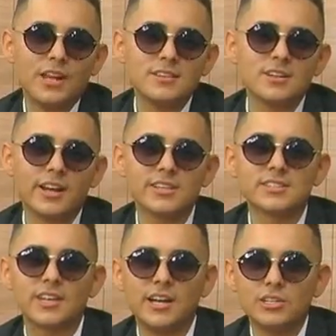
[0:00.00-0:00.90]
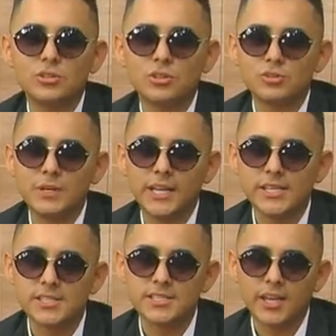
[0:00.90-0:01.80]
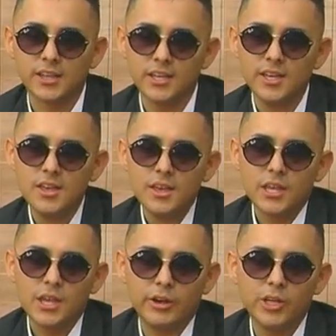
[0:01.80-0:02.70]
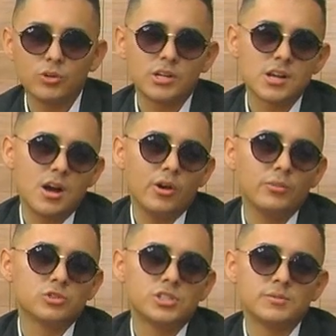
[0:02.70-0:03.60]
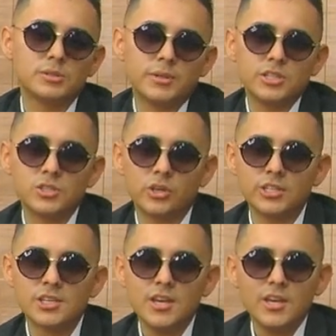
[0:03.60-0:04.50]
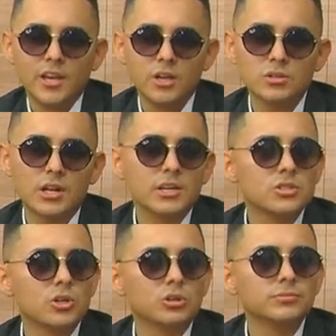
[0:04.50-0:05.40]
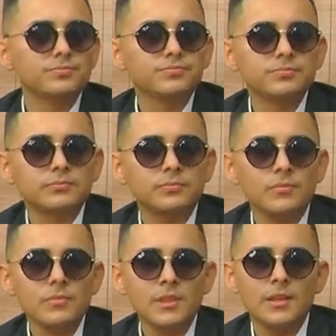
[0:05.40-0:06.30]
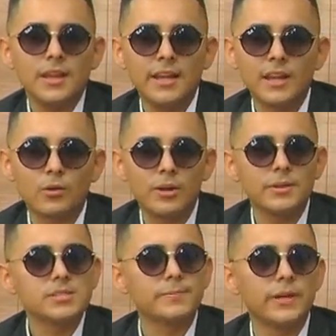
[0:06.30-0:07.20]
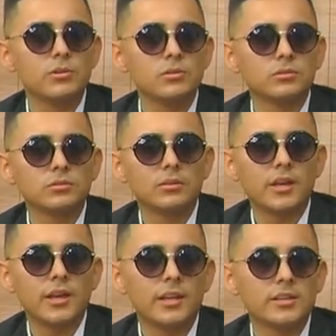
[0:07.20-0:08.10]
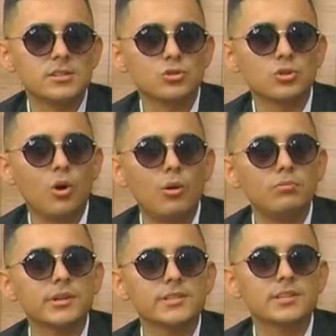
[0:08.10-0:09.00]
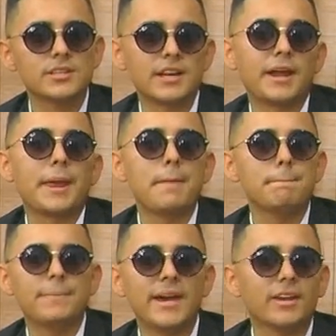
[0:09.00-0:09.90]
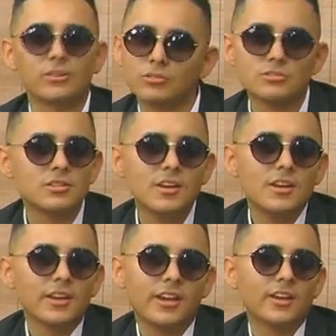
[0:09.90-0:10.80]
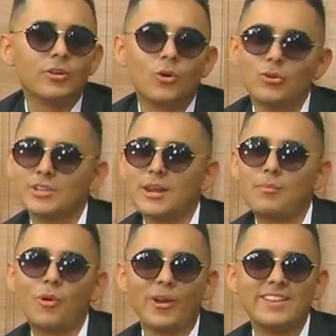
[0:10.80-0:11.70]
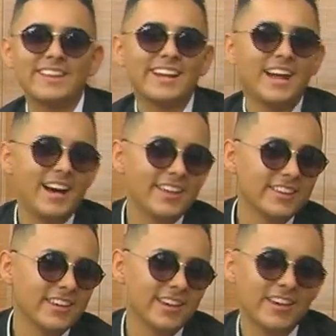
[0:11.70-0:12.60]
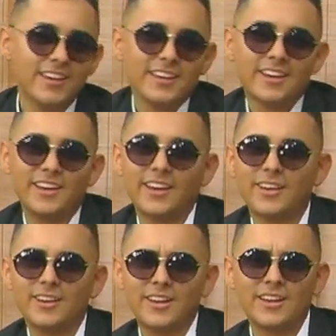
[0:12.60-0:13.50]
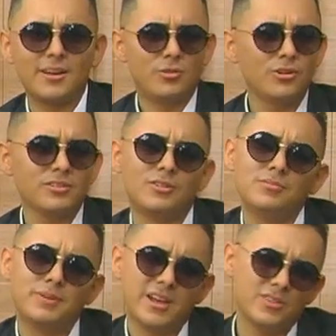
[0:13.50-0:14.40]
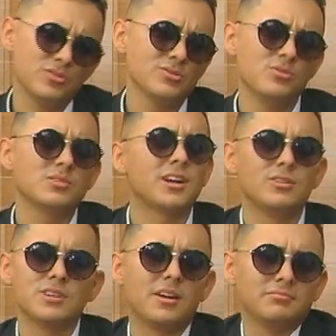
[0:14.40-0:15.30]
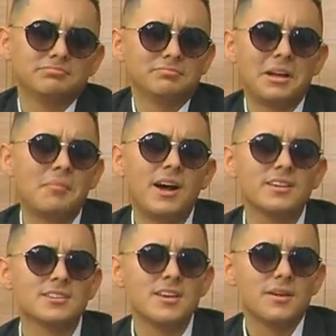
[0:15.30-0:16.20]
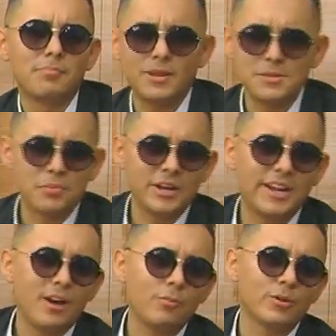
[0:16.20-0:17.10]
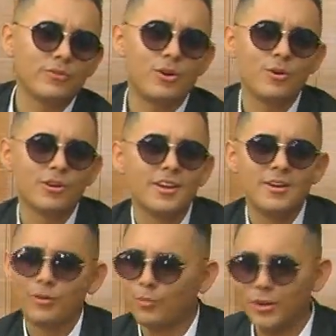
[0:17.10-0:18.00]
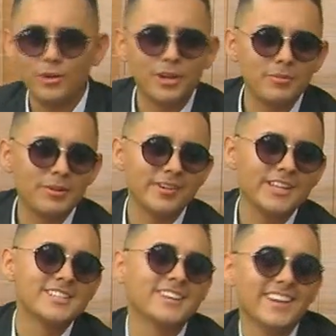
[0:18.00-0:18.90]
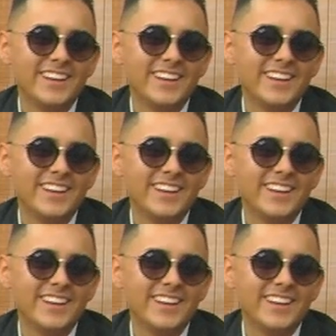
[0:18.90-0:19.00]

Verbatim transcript: a lanzar este año, 2017 que ha venido cargado de muchísimas bendiciones. Es una canción en la cual me inspiro en esos hombres que se creen perros, que no se enamoran de nadie, que amor no, para ellos nunca, o sea, jamás. Pase por el lado, por favor. Cupido que no me fleche.